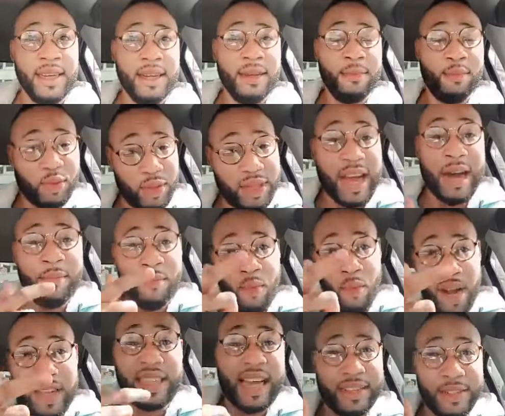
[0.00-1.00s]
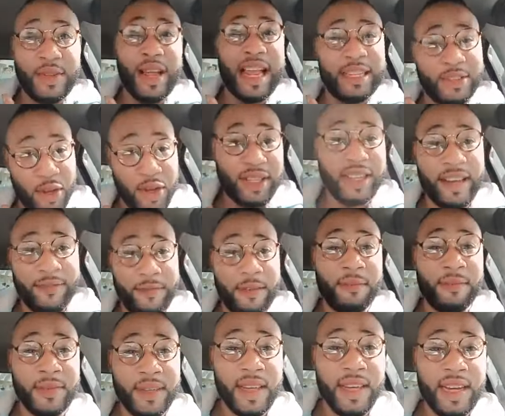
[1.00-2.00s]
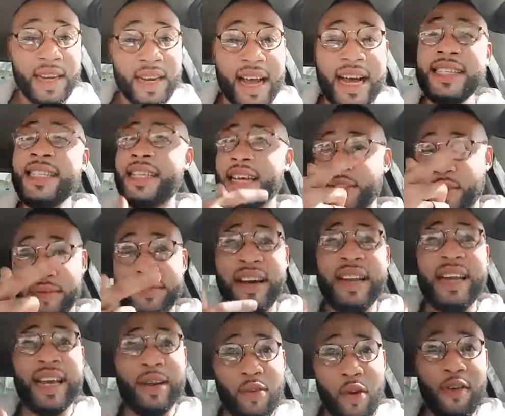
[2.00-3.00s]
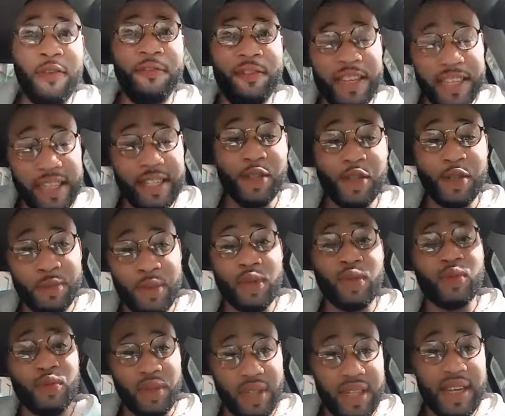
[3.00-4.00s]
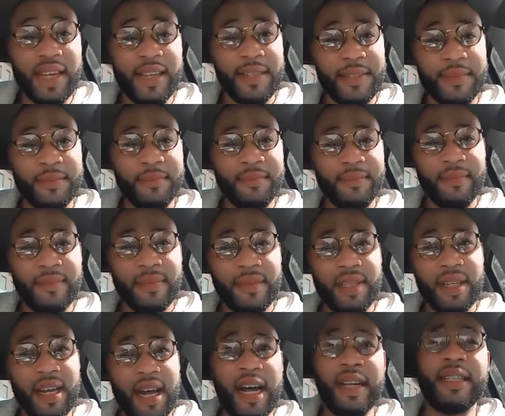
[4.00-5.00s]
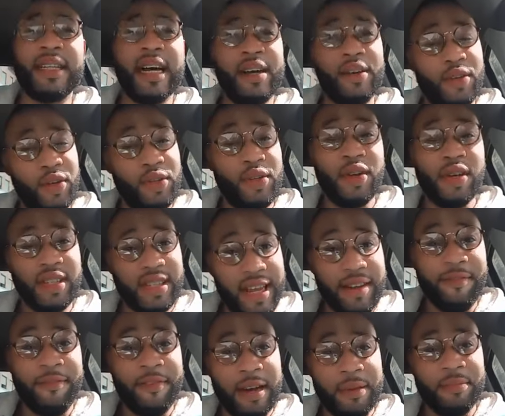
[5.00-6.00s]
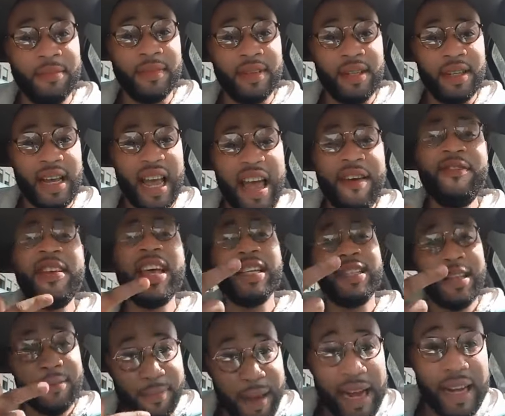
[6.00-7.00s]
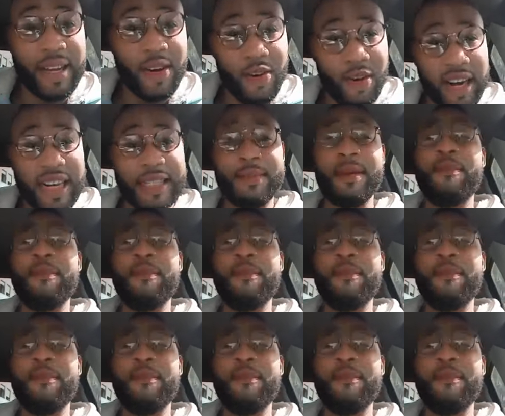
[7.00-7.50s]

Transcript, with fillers: Pourtant, moi, ta, deuxième femme, quand j'ai souvent les conflits, si tu me soutiens, en tant que deuxième femme, elle vient te manquer le respect